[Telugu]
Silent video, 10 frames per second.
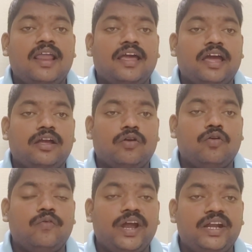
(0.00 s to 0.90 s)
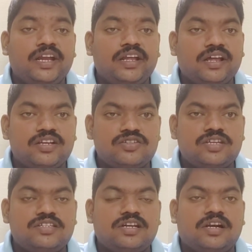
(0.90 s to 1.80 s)
అలాగే ఇక కువైటీని అరెస్ట్
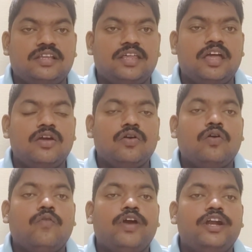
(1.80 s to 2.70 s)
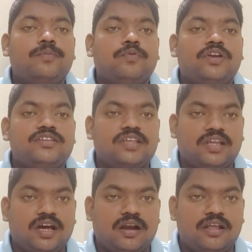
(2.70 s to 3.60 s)
చేసినట్లయితే కువైట్ పోలీస్
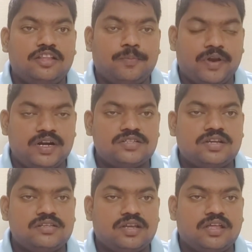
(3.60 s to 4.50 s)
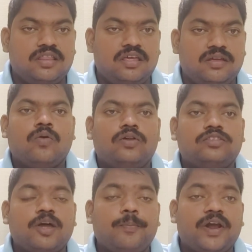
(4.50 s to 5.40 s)
అధికారులు అయితే ప్రకటించడం జరిగింది
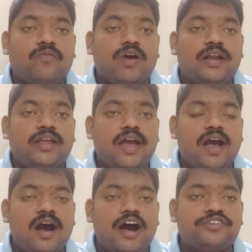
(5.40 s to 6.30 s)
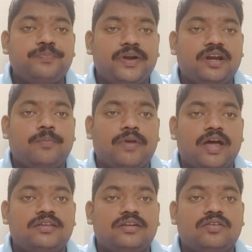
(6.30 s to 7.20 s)
కొత్త పర్వానియా హాస్పిటల్
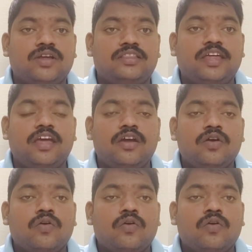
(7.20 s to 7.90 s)
ప్రాజెక్టునైతే